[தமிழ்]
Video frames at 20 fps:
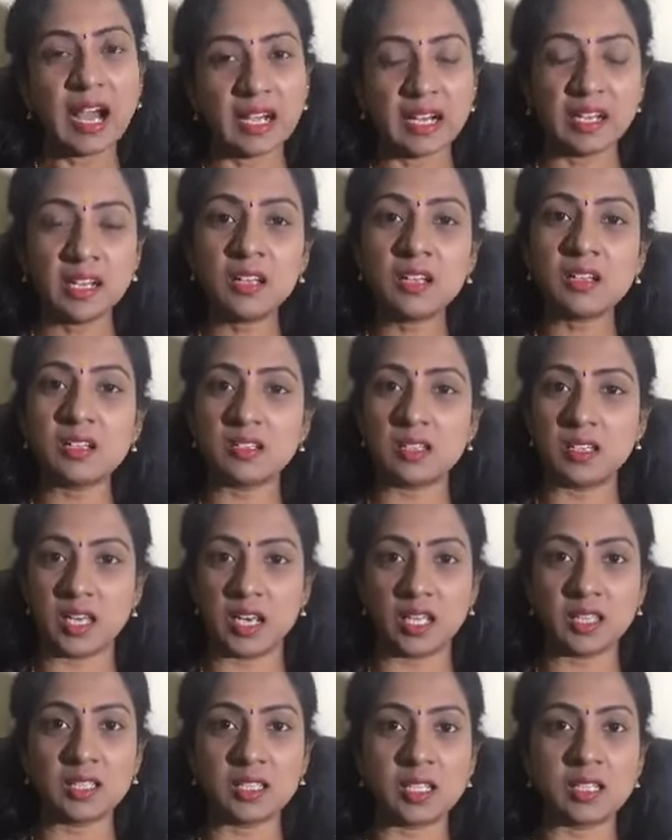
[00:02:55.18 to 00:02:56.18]
ஆனால்
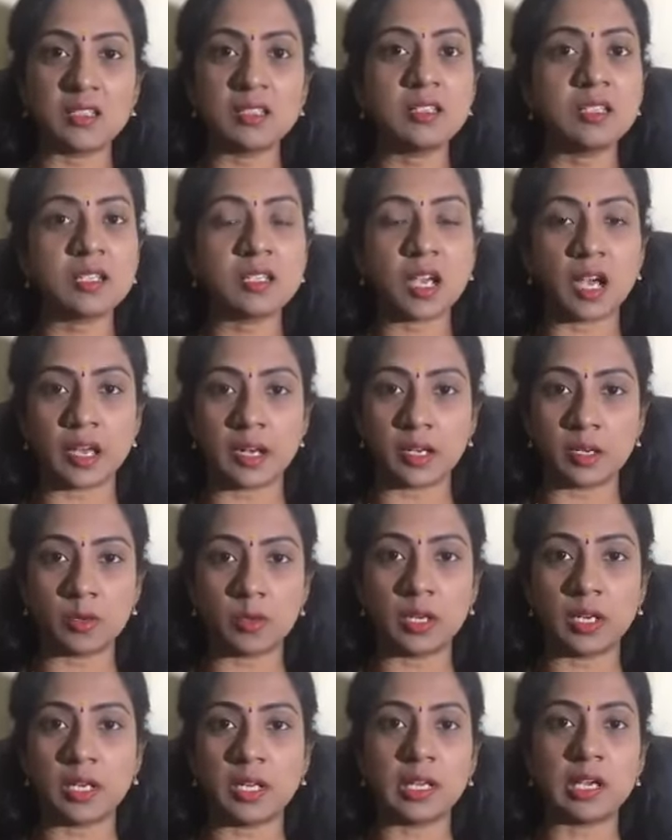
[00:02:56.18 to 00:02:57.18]
எனக்கு தெரிஞ்சு
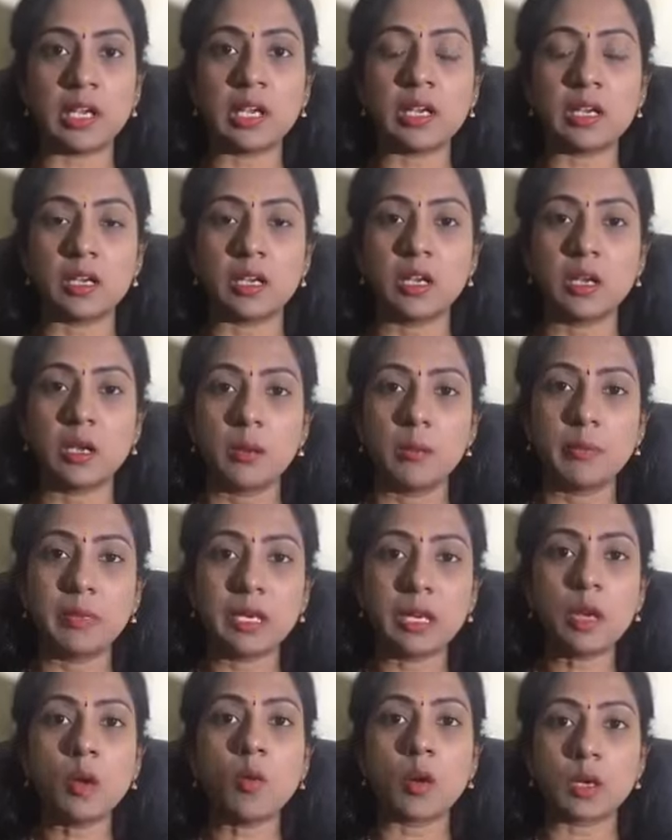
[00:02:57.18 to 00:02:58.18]
காரைக்குடியிலேயே
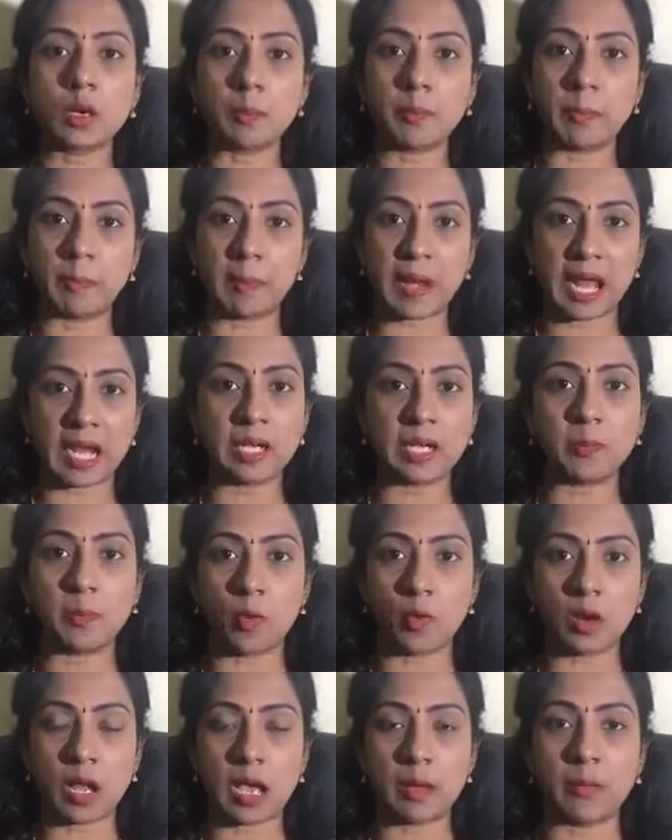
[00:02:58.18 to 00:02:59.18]
மினரல் வாட்டர் பிளான்ட்
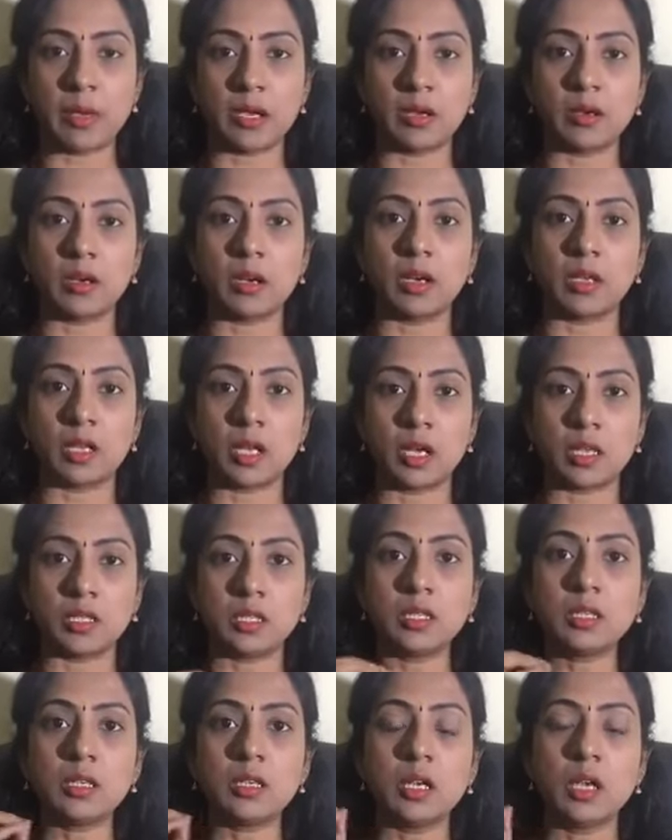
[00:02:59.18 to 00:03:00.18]
போடாம
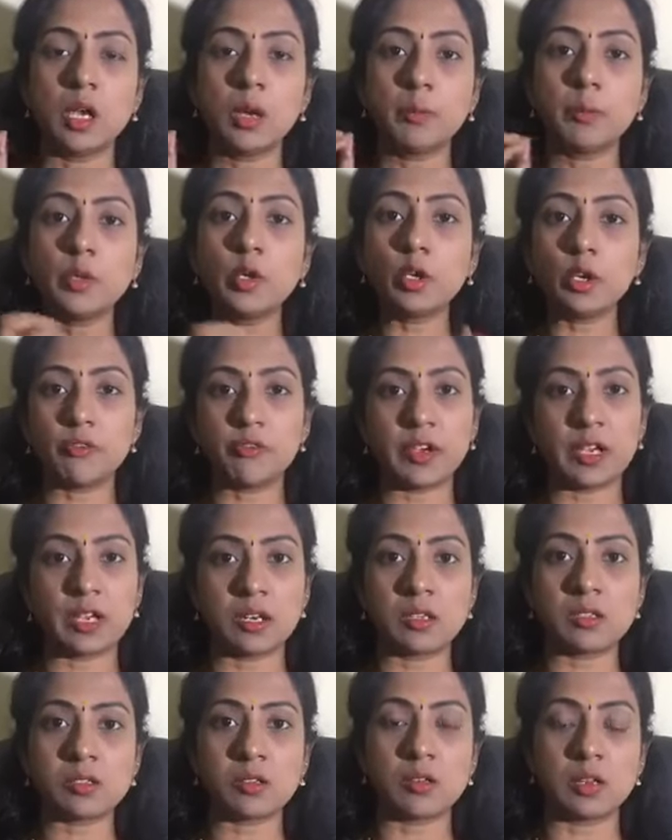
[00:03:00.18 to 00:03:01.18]
அதாவது
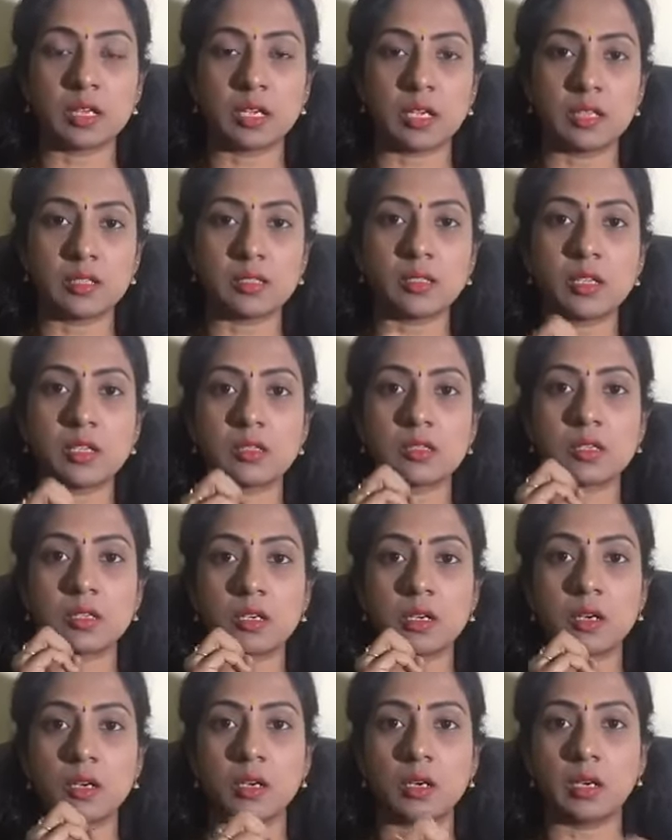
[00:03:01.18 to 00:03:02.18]
பியூரிஃபையர்னு சொல்லுங்க இந்த
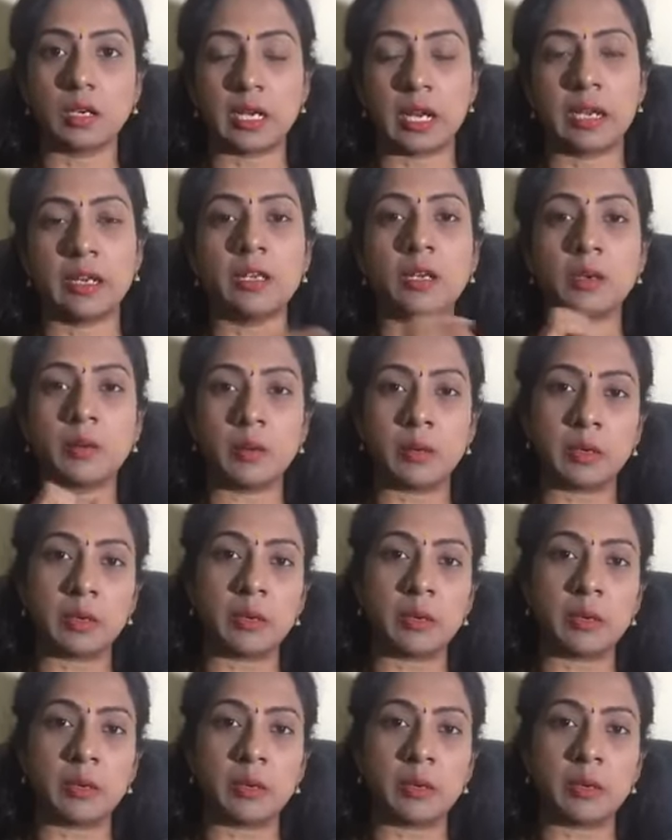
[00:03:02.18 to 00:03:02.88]
நிறைய